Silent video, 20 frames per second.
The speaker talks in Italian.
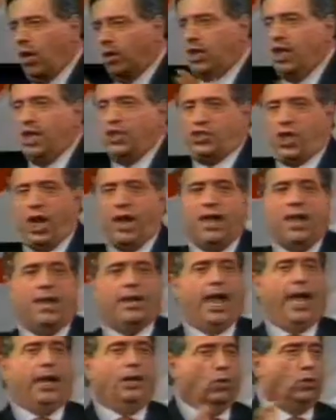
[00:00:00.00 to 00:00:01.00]
dice
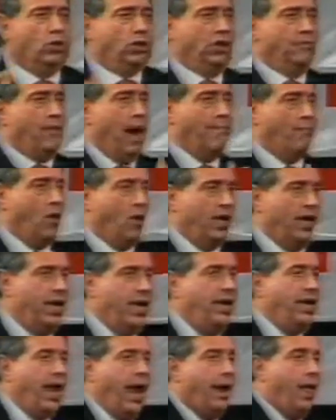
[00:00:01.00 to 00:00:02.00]
che è l'ultima a
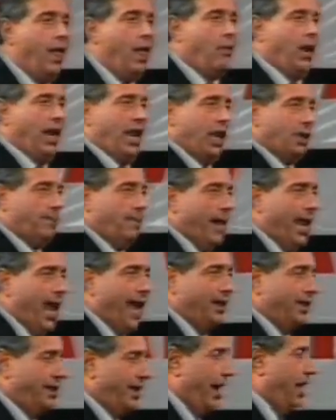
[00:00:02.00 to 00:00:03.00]
morire, quella
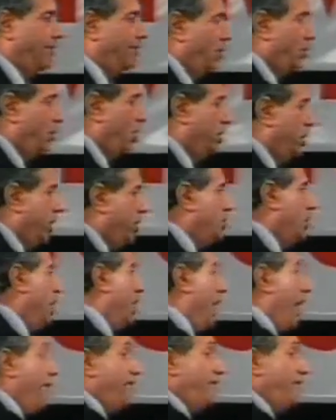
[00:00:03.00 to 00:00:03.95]
speranza che il mondo dice che è